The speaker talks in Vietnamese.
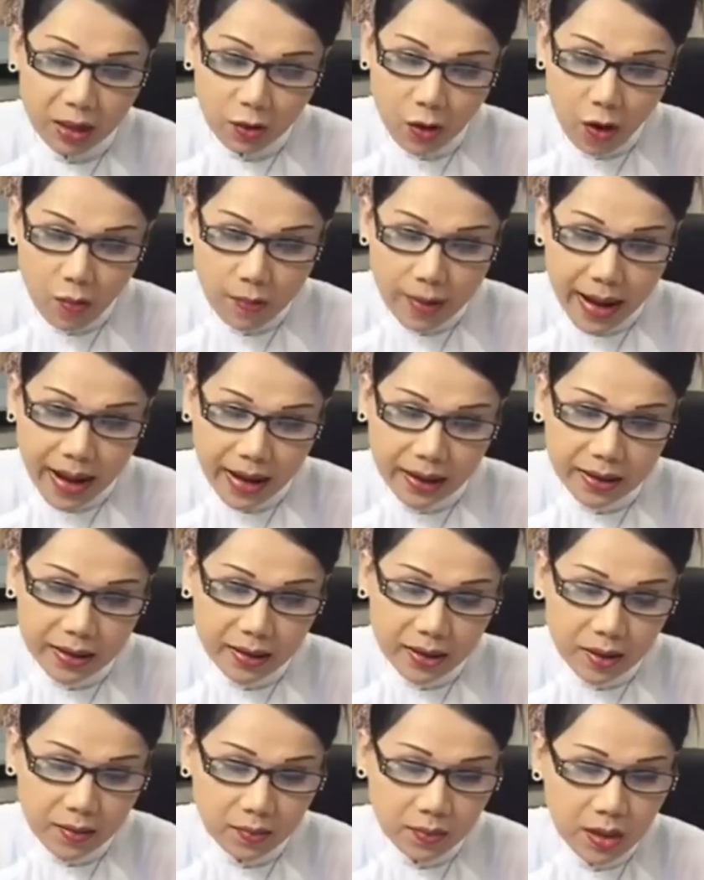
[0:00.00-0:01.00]
thấy khốn nạn hay
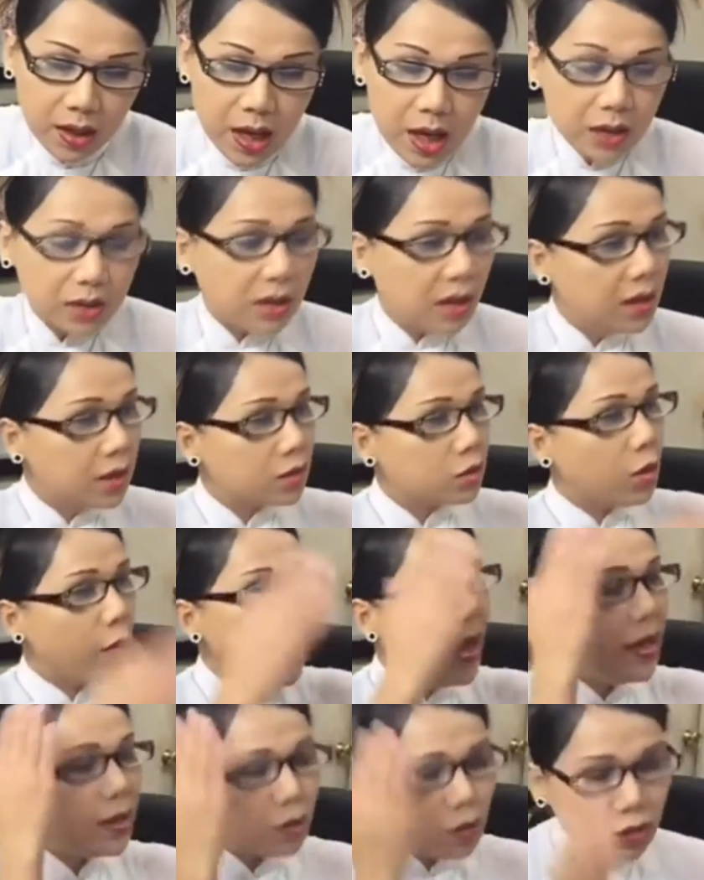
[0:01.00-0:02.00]
không? Tiền
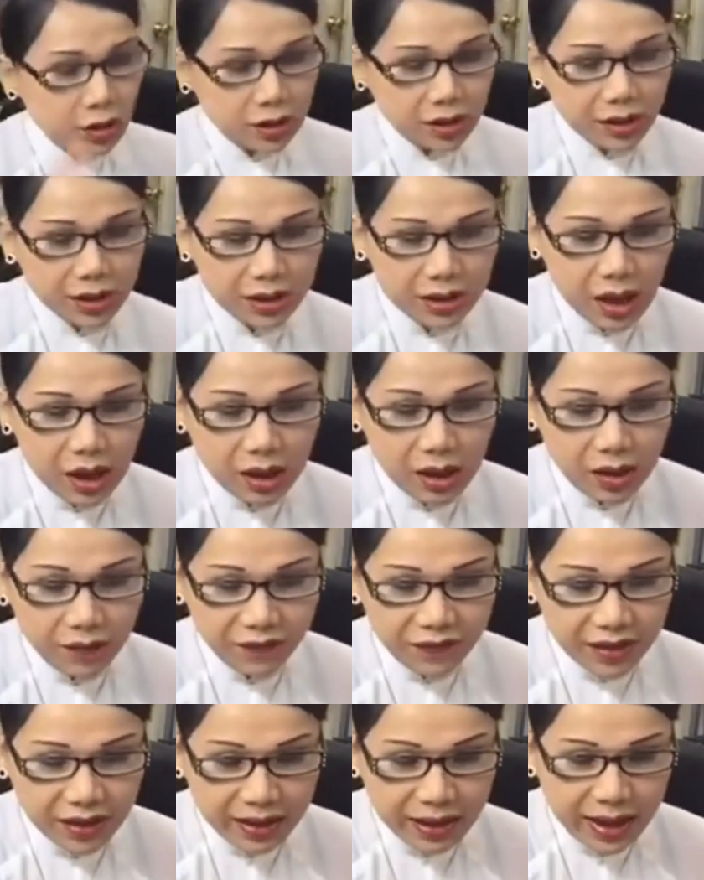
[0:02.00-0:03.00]
thuế của người dân
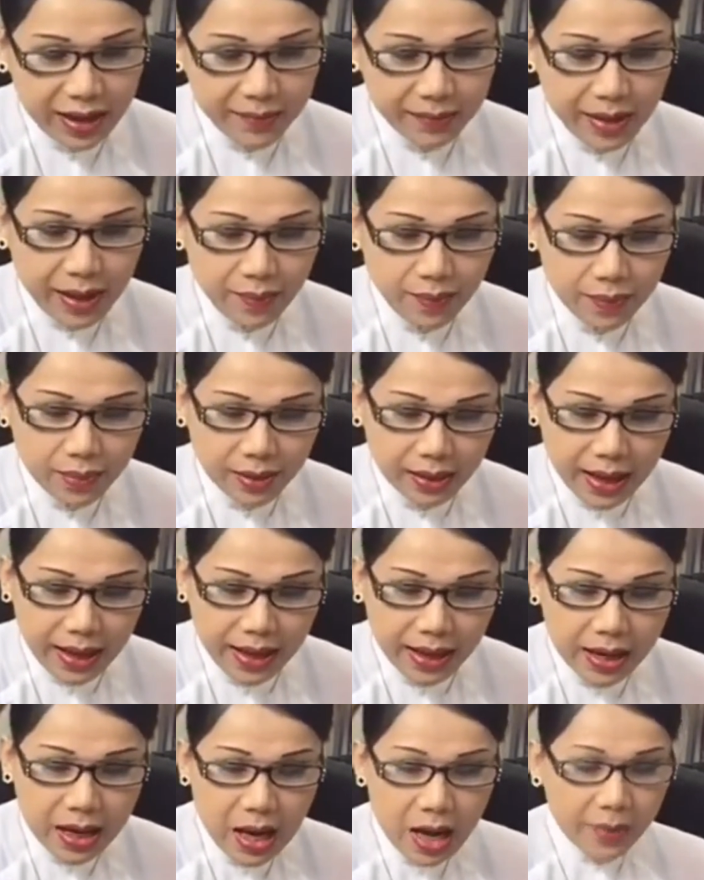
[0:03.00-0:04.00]
ở Việt Nam đóng
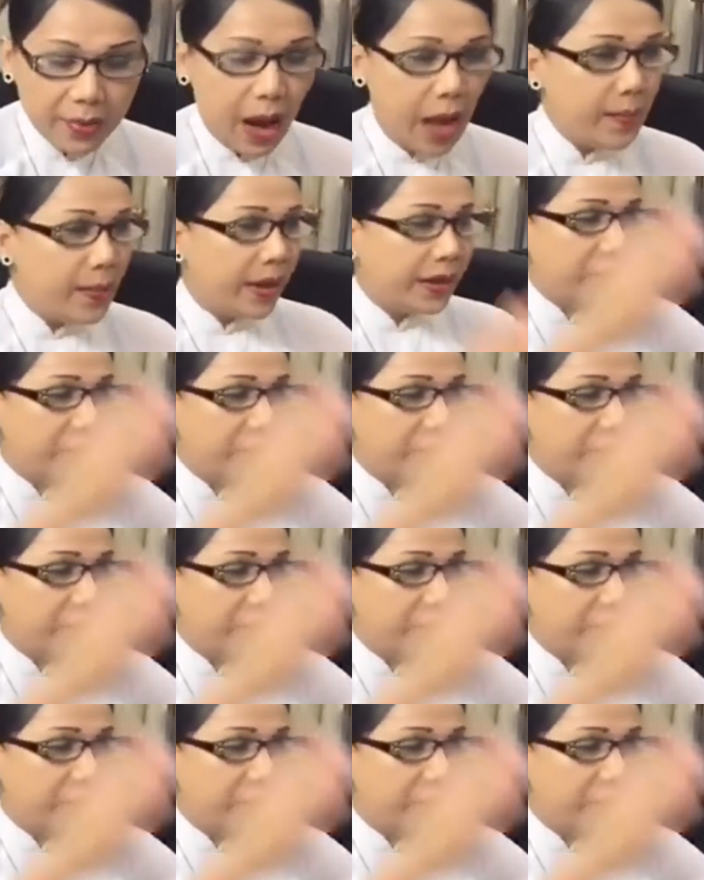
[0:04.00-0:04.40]
ra để